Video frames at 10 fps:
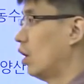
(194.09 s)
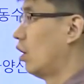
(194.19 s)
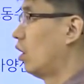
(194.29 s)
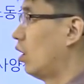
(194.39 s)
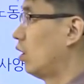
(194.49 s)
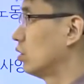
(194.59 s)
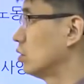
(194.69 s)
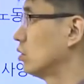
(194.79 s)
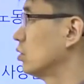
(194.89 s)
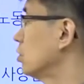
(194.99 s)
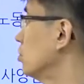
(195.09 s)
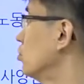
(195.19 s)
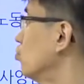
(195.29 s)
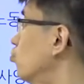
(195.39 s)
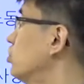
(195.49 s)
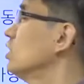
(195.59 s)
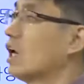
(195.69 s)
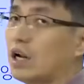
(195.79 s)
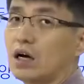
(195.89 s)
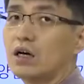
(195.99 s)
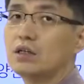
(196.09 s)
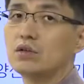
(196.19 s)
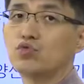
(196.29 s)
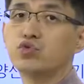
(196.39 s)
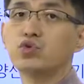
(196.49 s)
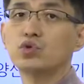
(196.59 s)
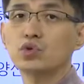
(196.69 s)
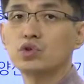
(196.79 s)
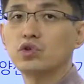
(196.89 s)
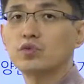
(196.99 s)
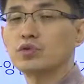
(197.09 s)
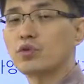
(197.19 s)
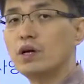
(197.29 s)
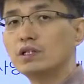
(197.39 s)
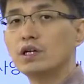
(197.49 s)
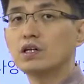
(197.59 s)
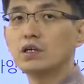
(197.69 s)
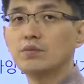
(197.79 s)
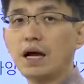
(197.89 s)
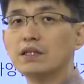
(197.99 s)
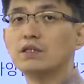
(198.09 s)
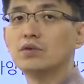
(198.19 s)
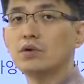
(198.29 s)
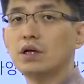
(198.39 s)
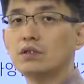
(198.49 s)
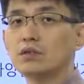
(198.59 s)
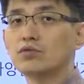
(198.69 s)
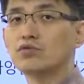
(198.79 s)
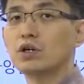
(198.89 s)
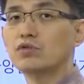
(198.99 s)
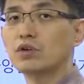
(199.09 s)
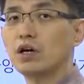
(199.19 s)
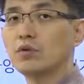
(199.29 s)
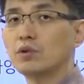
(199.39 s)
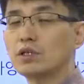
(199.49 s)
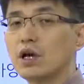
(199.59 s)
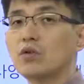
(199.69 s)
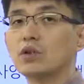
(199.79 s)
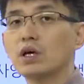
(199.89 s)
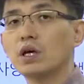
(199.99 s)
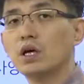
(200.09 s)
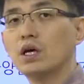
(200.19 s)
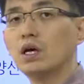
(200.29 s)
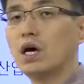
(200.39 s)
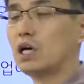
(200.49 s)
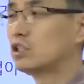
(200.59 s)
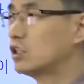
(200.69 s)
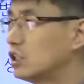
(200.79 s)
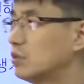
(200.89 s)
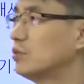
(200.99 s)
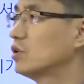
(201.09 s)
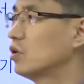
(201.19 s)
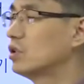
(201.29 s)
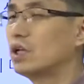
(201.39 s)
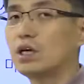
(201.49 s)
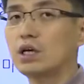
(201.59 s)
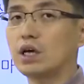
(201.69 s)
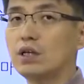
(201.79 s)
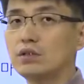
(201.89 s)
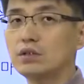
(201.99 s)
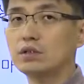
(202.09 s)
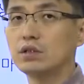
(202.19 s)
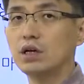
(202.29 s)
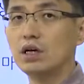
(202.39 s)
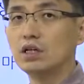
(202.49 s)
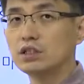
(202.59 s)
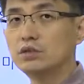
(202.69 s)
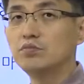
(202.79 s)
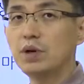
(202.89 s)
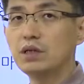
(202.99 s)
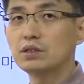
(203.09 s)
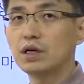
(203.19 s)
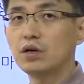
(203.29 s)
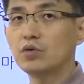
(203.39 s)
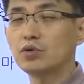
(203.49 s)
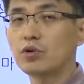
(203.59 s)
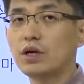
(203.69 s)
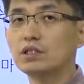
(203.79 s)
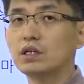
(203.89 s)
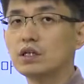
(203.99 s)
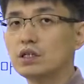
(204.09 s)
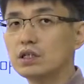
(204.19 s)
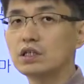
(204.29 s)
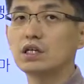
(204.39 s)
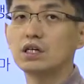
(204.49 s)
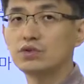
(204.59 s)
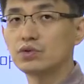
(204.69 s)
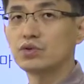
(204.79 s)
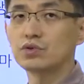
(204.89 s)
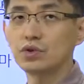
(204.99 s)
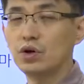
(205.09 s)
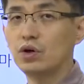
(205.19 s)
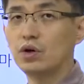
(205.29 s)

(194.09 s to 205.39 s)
어, 우리나라가 이 구조적 실업이 굉장히 많이 일어난 국가 중에 하나입니다. 예컨대 한 칠십 년대에는 신발 산업이 굉장히 인기가 있었었죠.